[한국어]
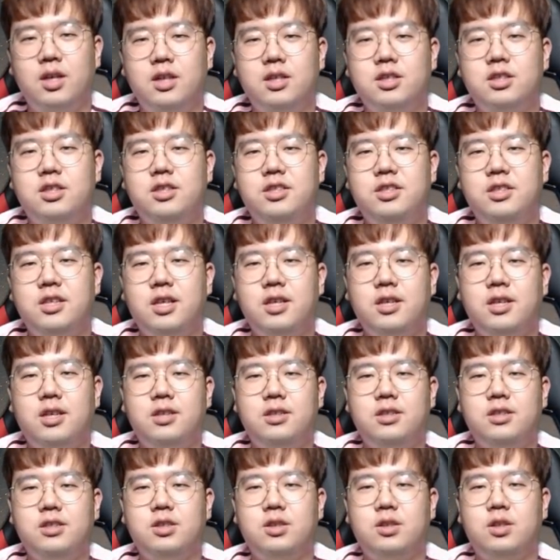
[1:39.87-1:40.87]
지난
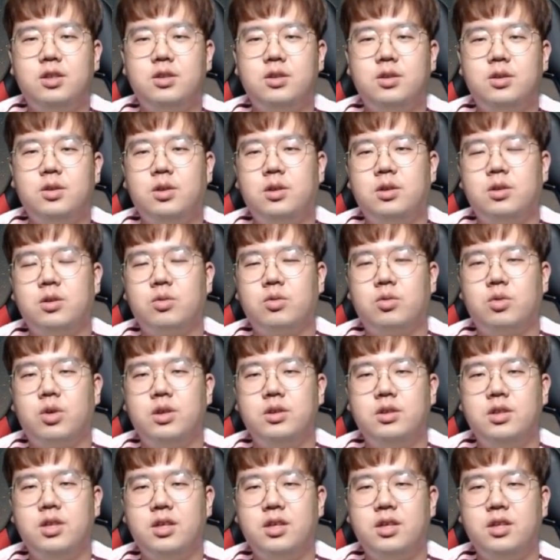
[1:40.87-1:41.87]
LG전에서
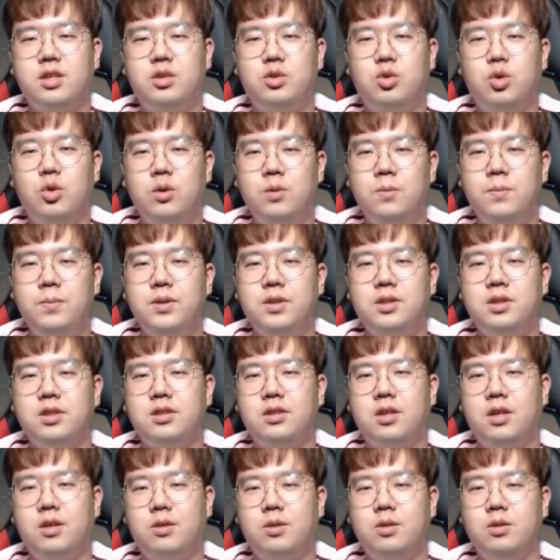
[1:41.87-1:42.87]
굉장히 좋은 피칭을
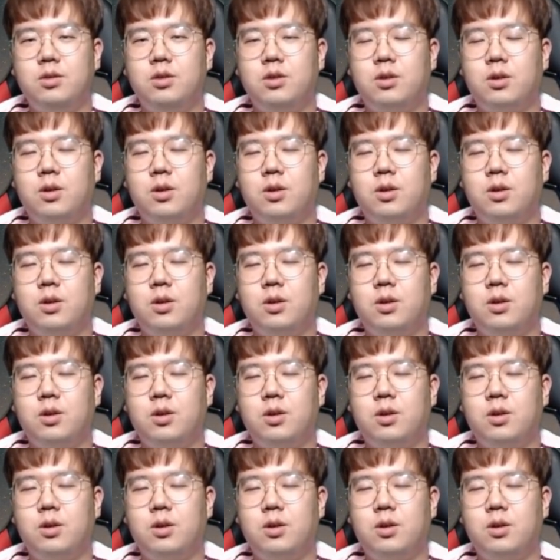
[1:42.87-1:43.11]
했거든요.